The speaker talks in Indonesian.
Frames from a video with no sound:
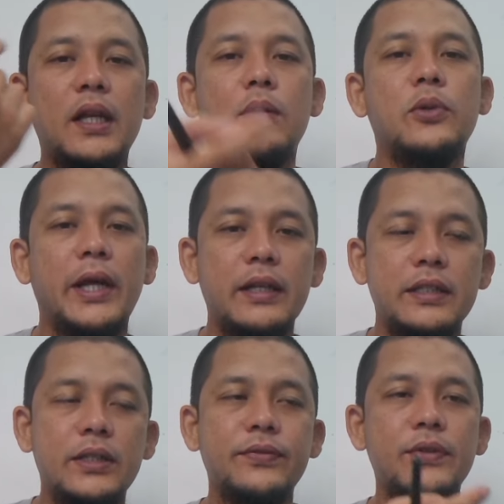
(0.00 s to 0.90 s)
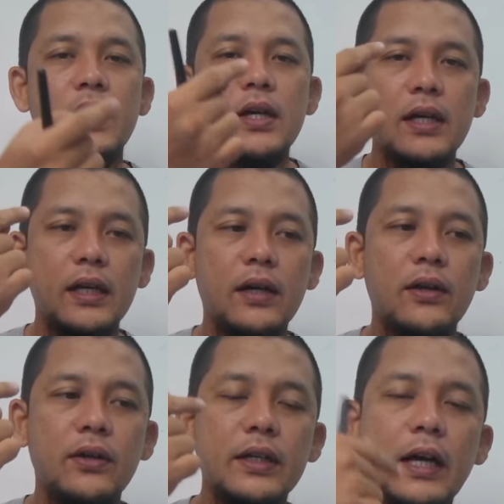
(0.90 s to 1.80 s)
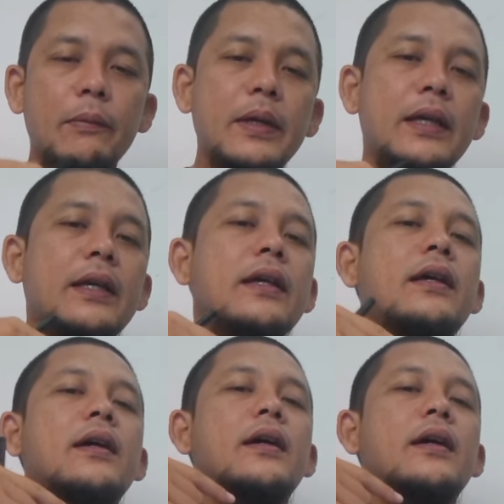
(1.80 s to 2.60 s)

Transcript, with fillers: komprehensif karena kalau di kami